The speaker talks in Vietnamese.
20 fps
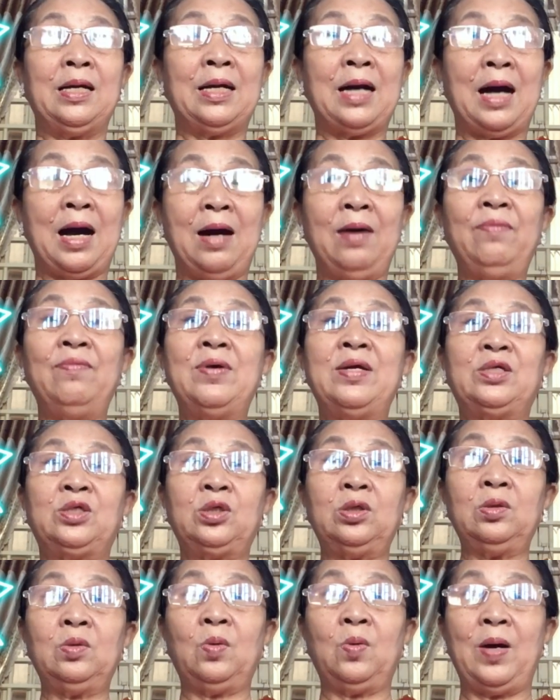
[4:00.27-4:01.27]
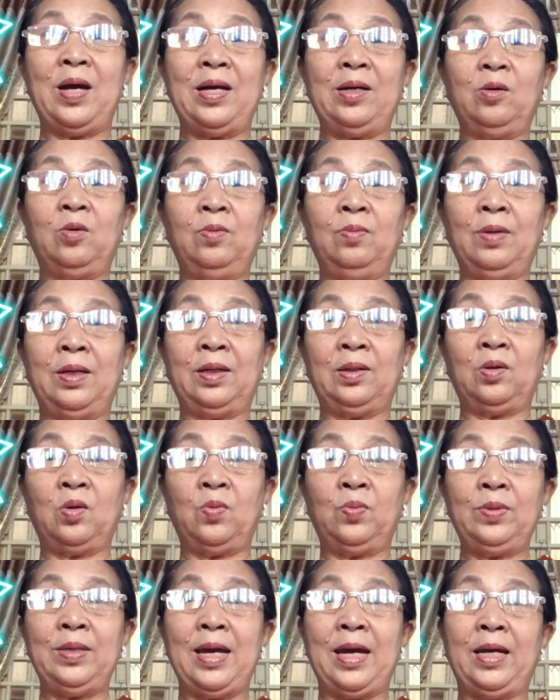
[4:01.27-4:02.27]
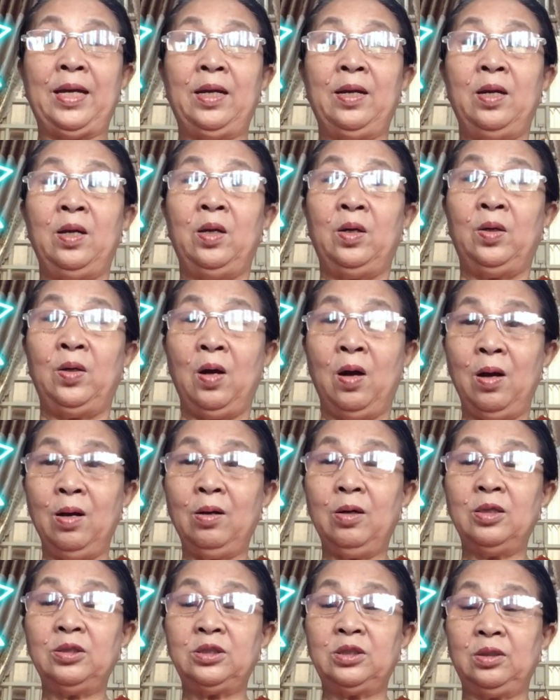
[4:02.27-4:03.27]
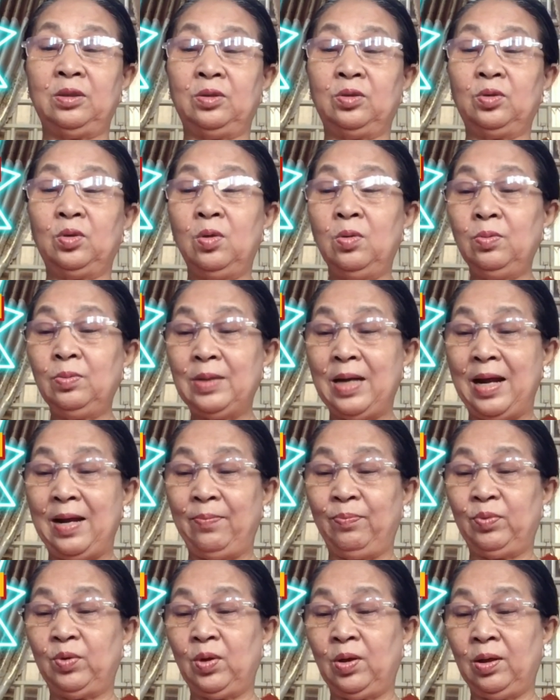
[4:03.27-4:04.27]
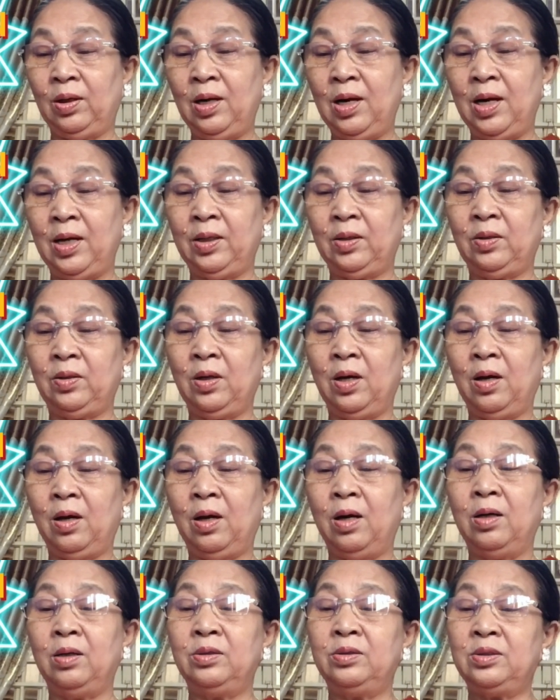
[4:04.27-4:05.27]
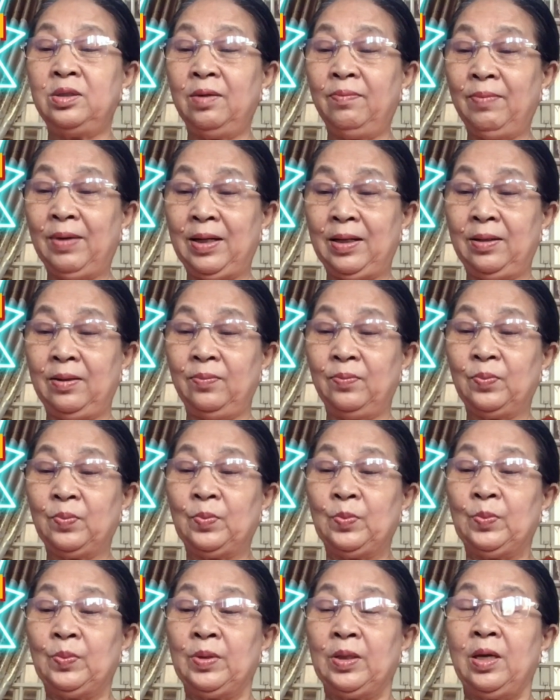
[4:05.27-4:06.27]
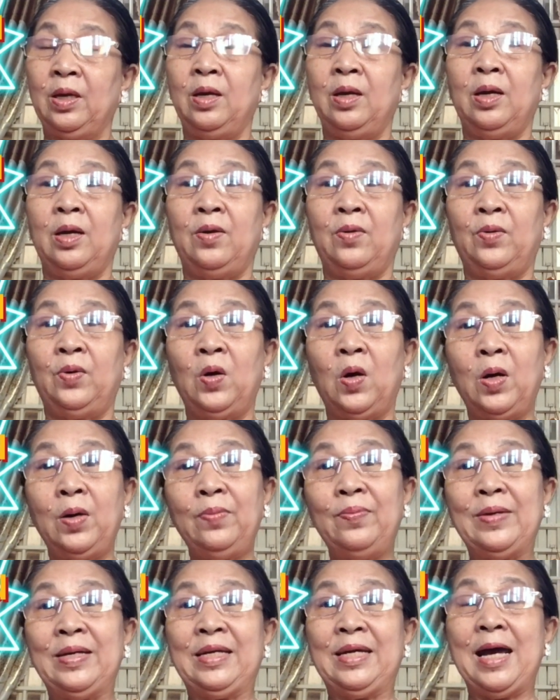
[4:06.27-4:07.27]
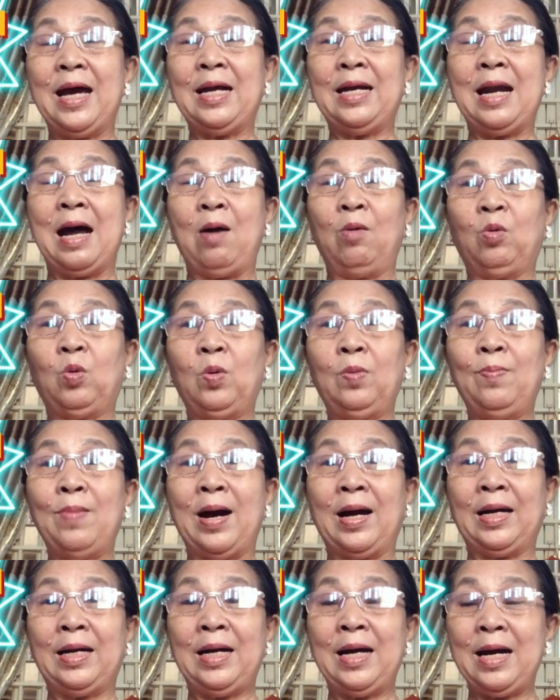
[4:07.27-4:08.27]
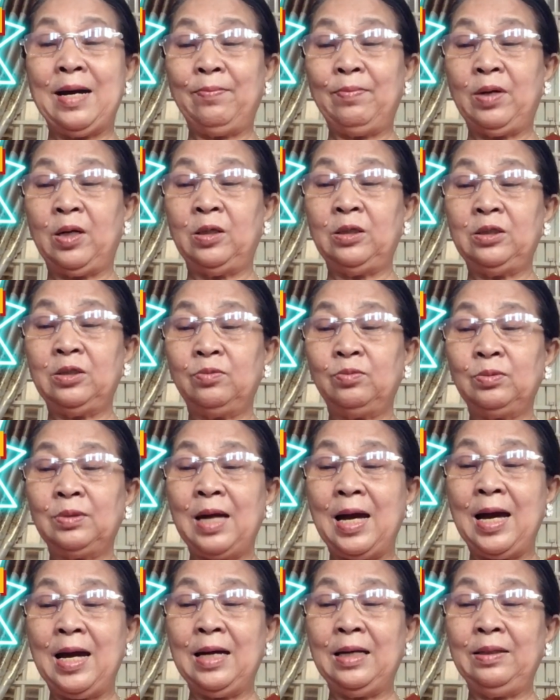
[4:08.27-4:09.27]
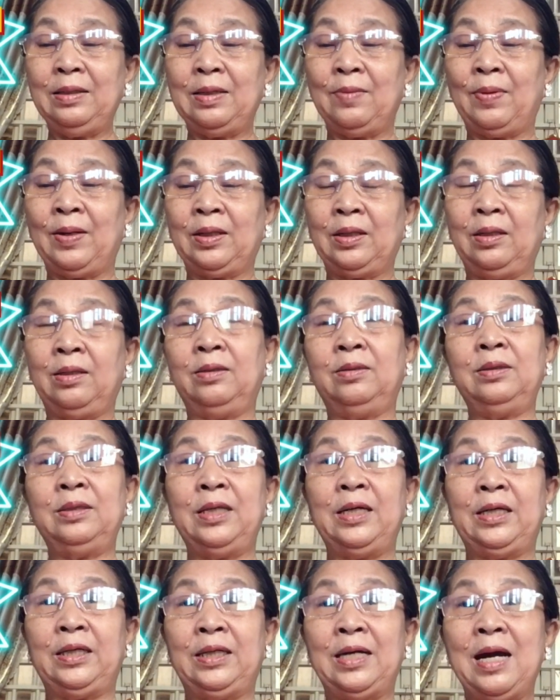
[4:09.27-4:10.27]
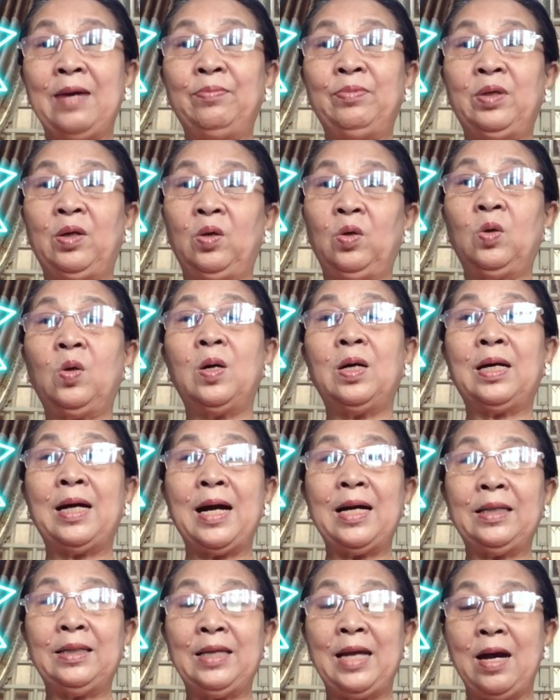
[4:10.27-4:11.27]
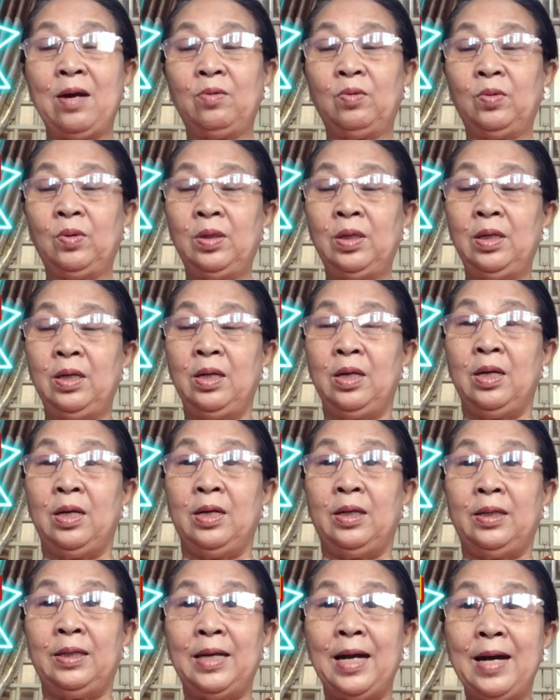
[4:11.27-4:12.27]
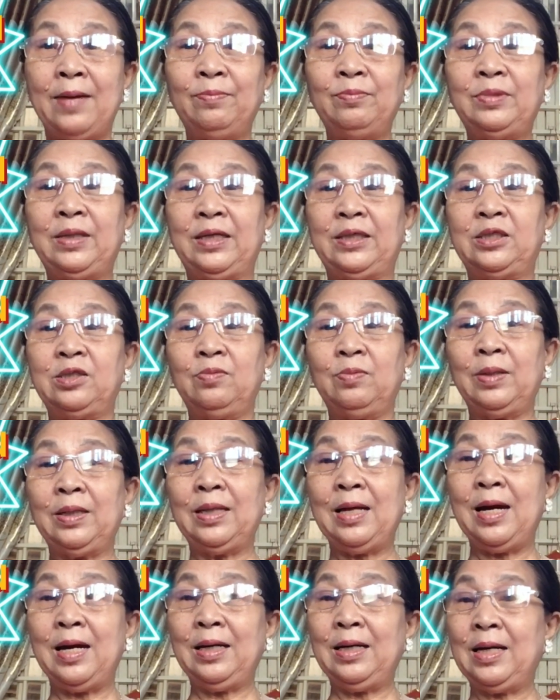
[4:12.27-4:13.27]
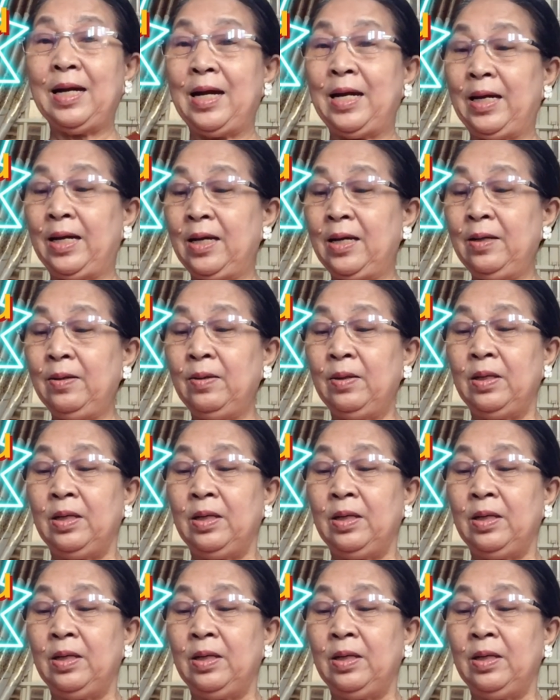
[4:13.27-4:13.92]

cả về sức khỏe của mình cũng vậy nó có sự tốt đẹp thuận lợi cho cho mình nói về gia đạo của bạn nam ở trong tháng và bạn nữ thì nam nữ có khác nhau nam thì trong cái tháng này á